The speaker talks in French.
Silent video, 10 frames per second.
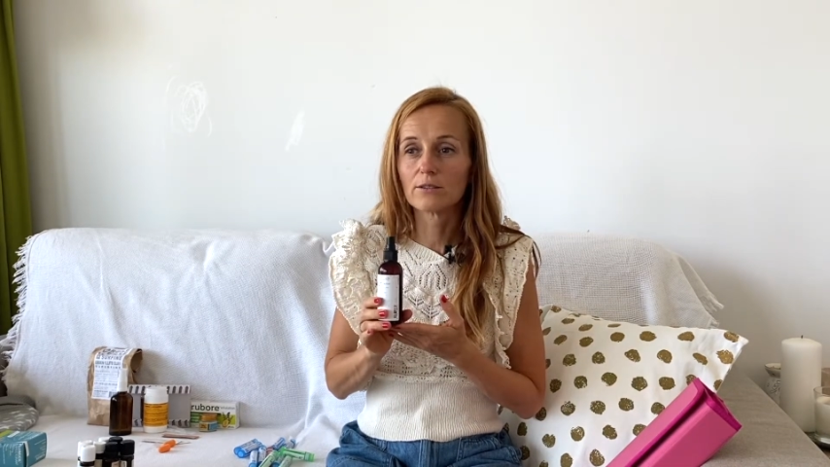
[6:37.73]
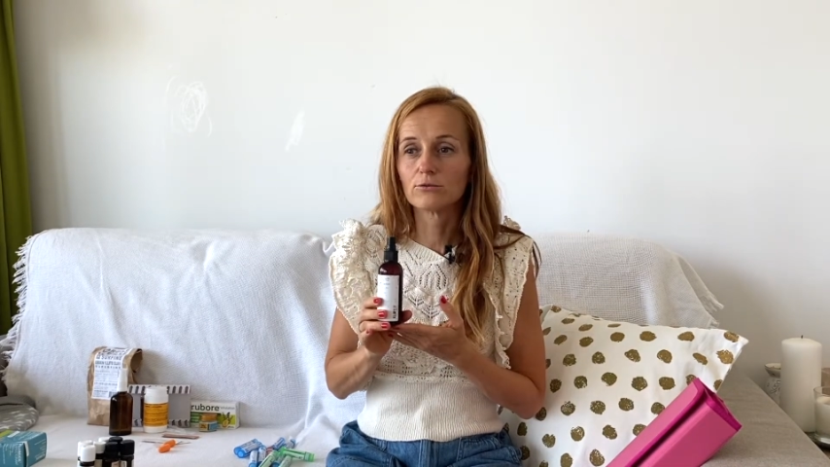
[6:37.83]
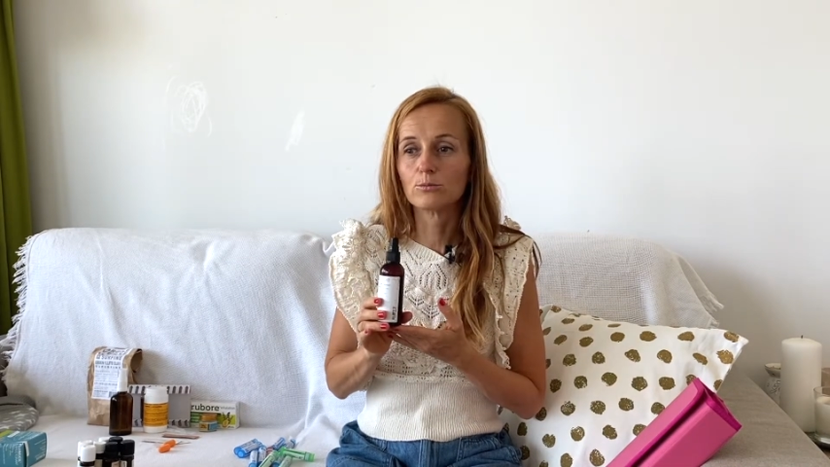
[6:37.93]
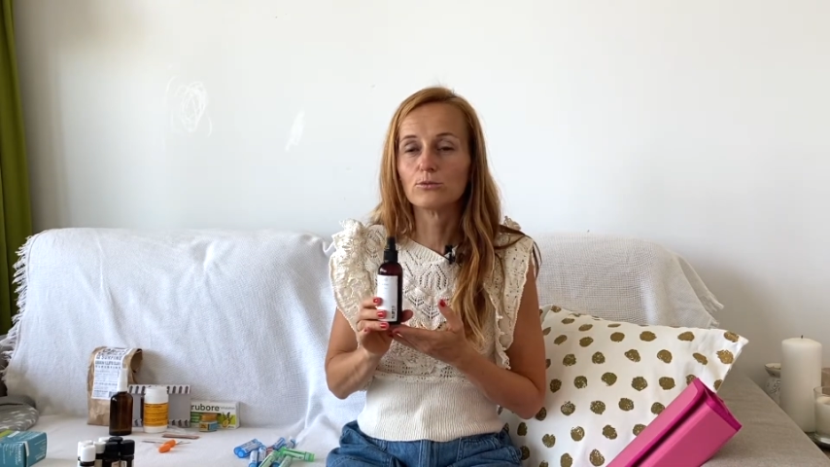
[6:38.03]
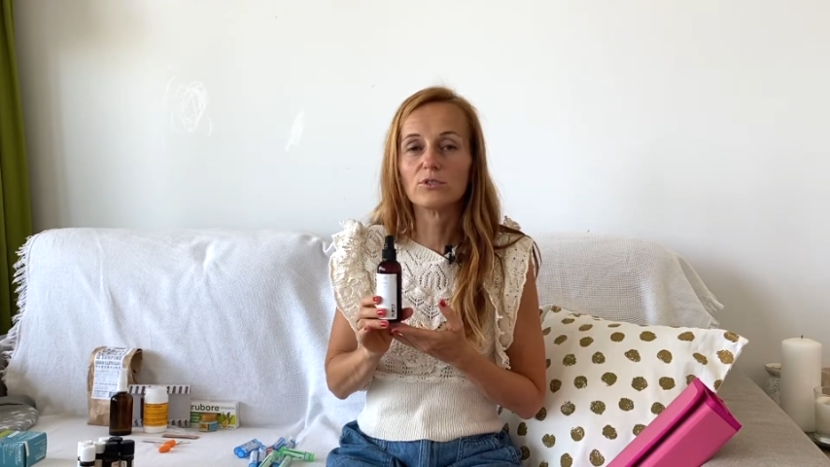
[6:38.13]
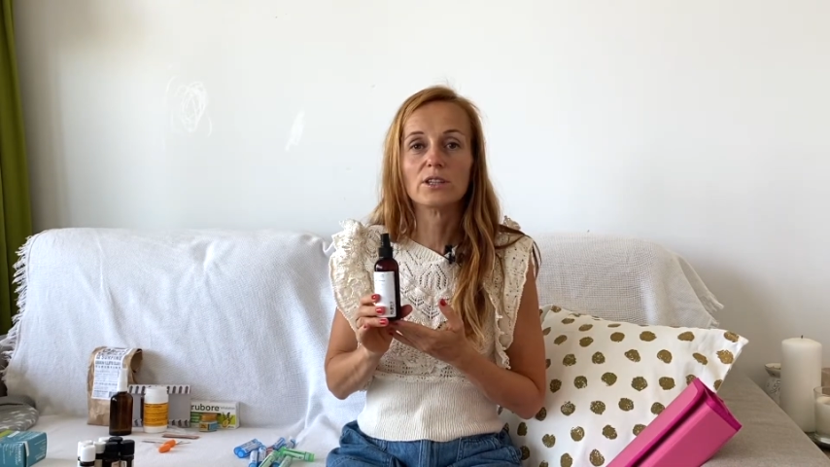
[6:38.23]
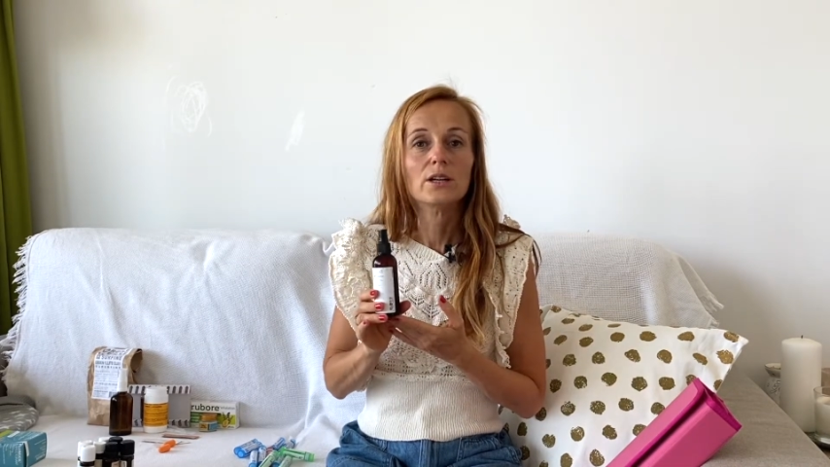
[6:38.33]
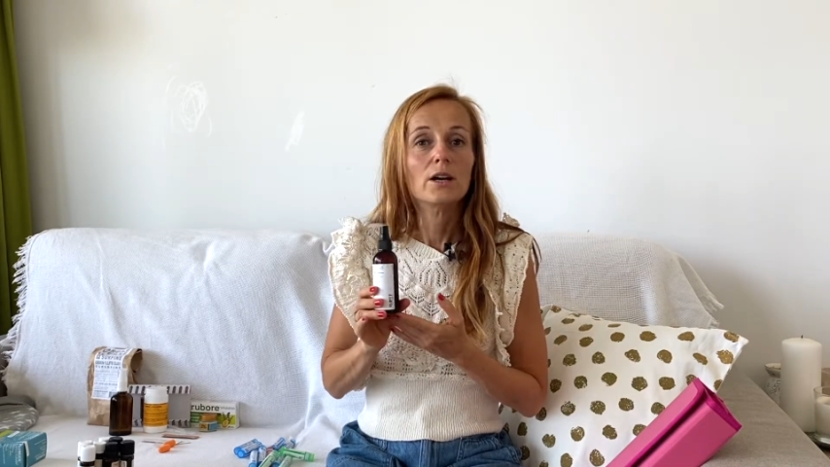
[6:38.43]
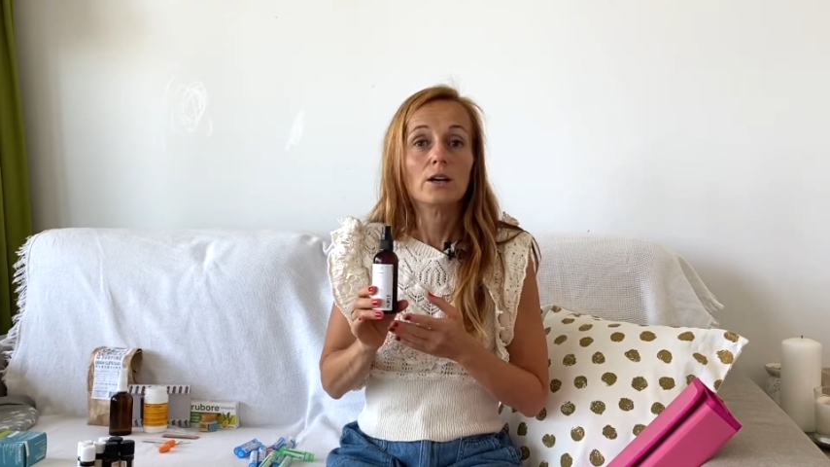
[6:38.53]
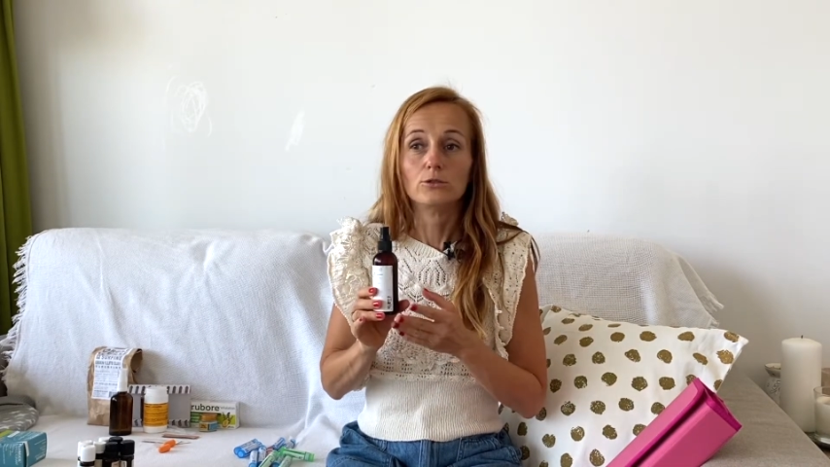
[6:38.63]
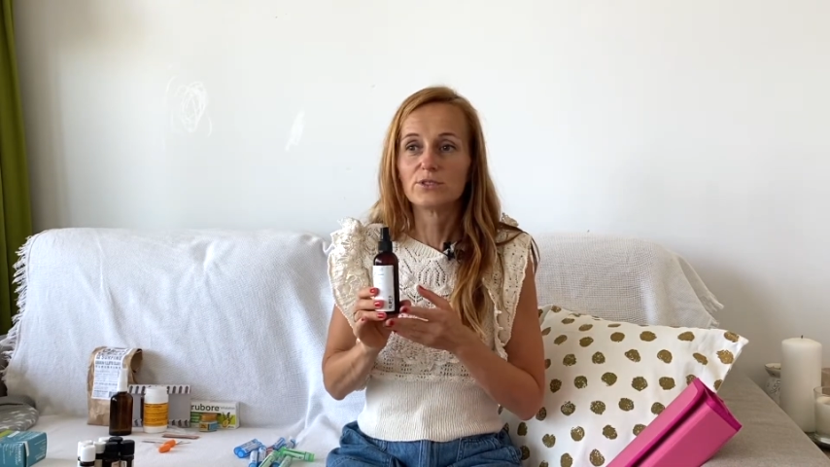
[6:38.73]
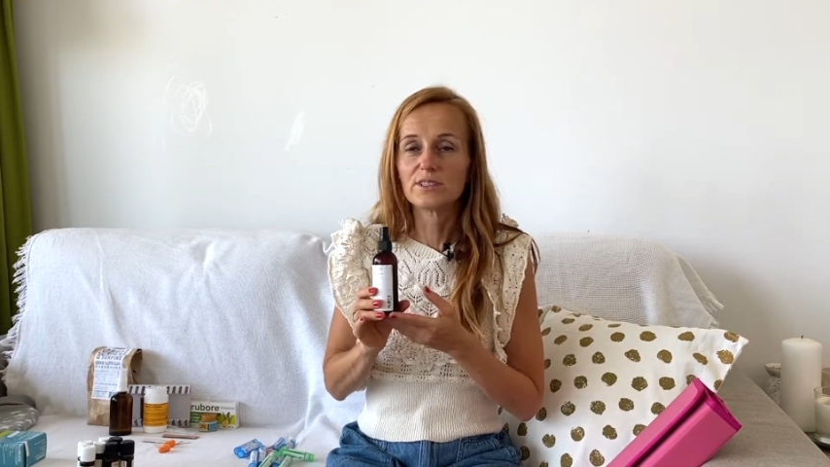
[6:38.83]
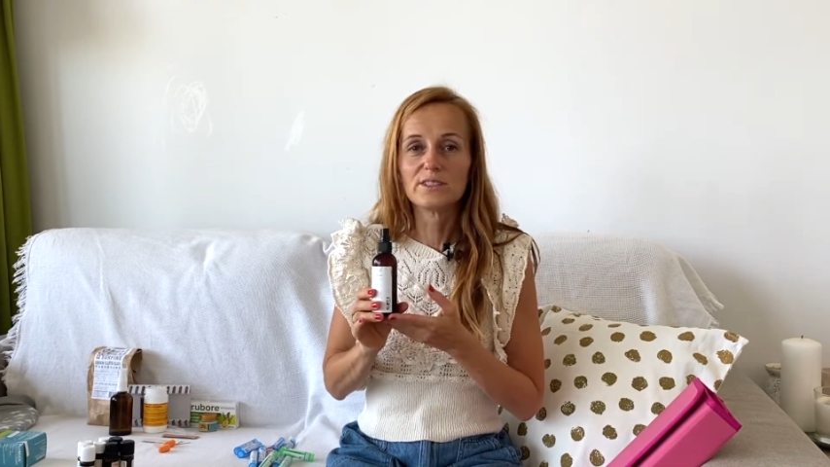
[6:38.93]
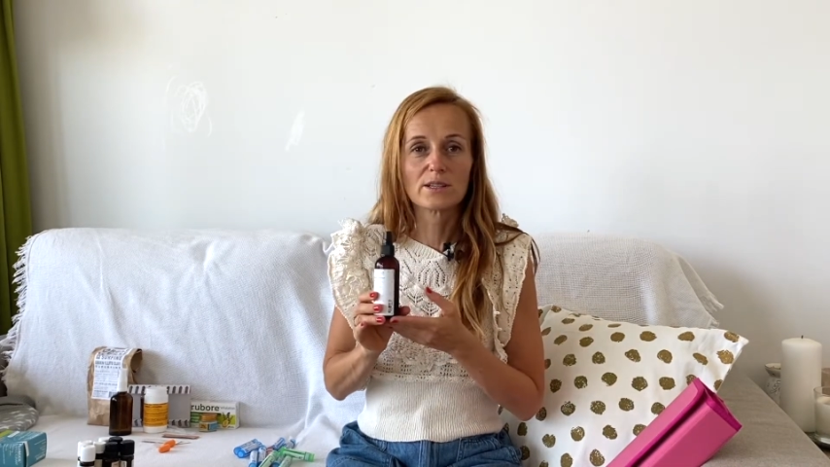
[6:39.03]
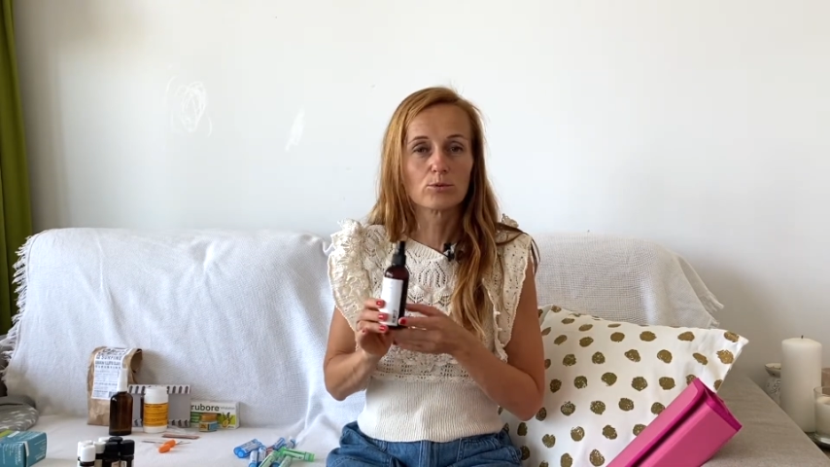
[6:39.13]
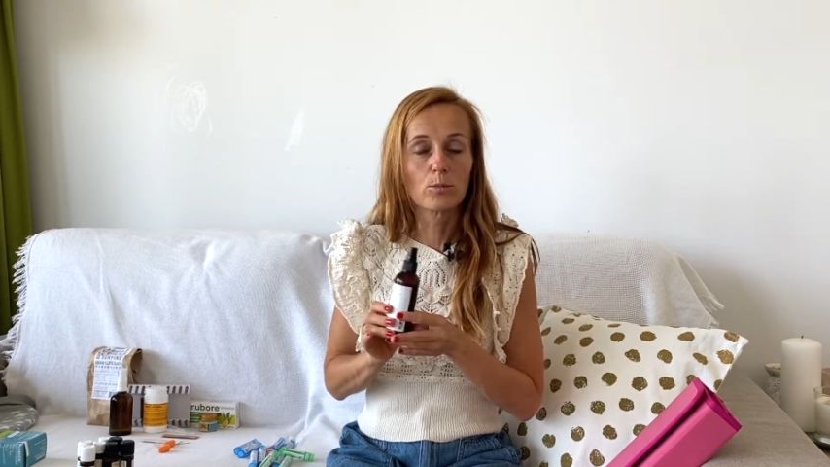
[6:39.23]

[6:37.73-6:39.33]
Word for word: vous pouvez l'utiliser pour